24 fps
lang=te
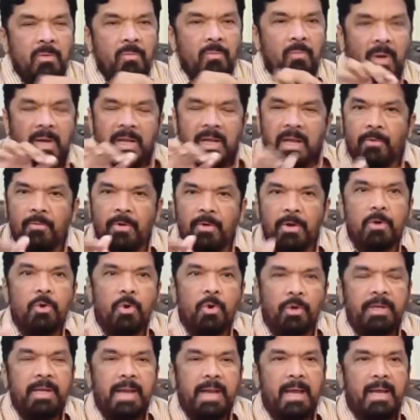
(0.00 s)
వాళ్ళు ఎవరు
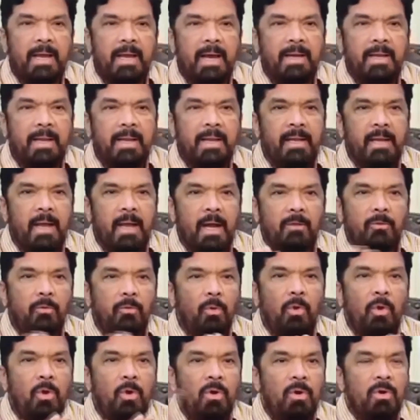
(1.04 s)
నొక్కినా కానీ
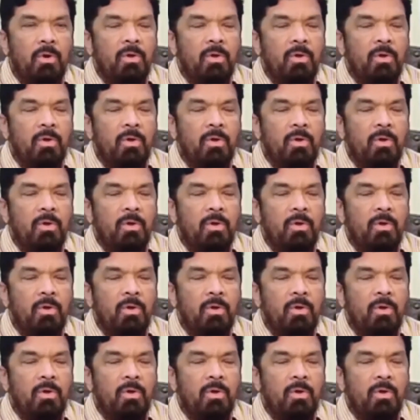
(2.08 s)
అందులో